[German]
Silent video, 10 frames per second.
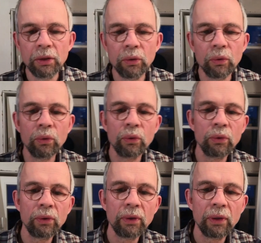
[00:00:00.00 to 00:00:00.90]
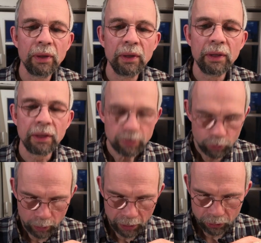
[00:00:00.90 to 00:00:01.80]
Und jetzt
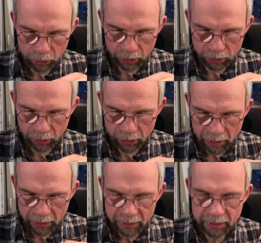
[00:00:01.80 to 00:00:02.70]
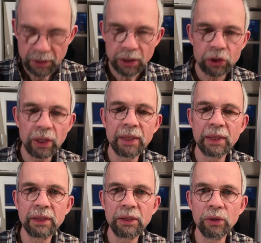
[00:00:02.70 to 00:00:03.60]
muss man natürlich noch sicherstellen,
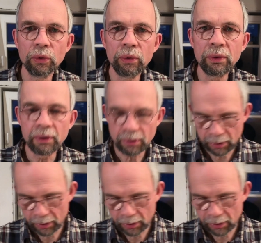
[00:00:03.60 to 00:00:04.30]
dass es hier unten